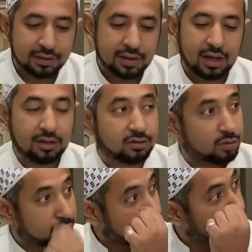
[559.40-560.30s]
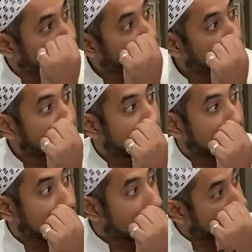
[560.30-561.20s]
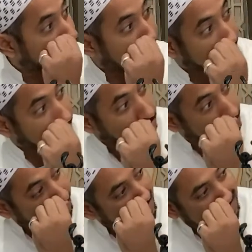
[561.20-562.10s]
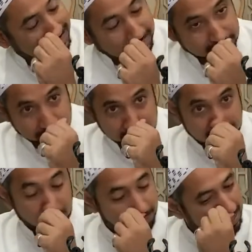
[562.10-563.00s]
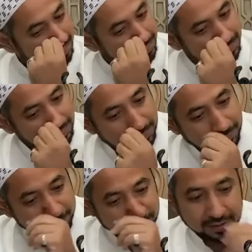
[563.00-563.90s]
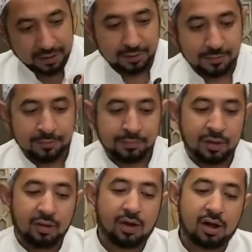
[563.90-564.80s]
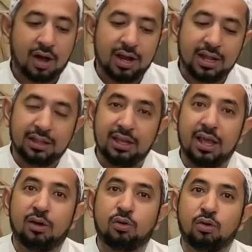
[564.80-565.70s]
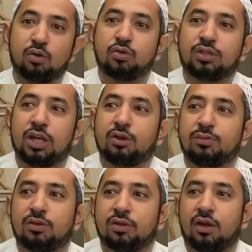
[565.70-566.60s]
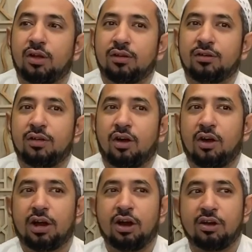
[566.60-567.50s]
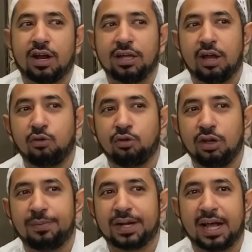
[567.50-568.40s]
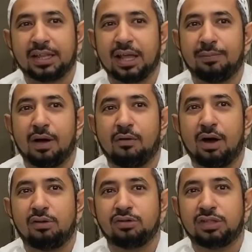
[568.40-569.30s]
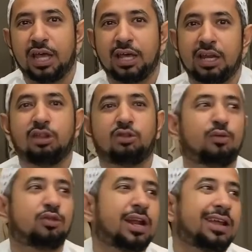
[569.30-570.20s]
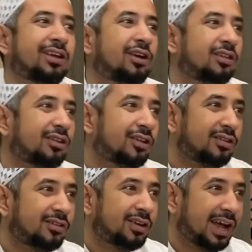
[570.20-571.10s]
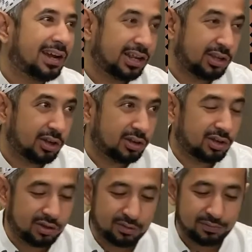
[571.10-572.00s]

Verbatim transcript: Ya, juz sepuluh ke juz 11 surat Taubat. Ya. Wa qalatil yahudu Uzair ibnullah. Orang-orang Yahudi berkata bahwa Uzair itu putranya Allah, anaknya Allah.